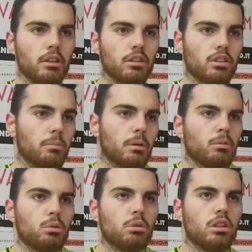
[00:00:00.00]
sappiamo
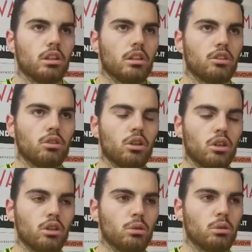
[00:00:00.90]
tutti, è sotto gli occhi
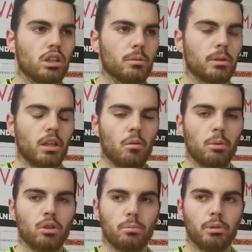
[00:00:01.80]
di tutti che prendiamo un po'
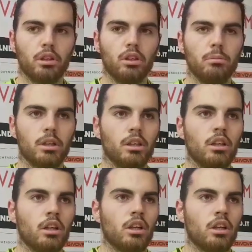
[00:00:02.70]
troppi gol, ma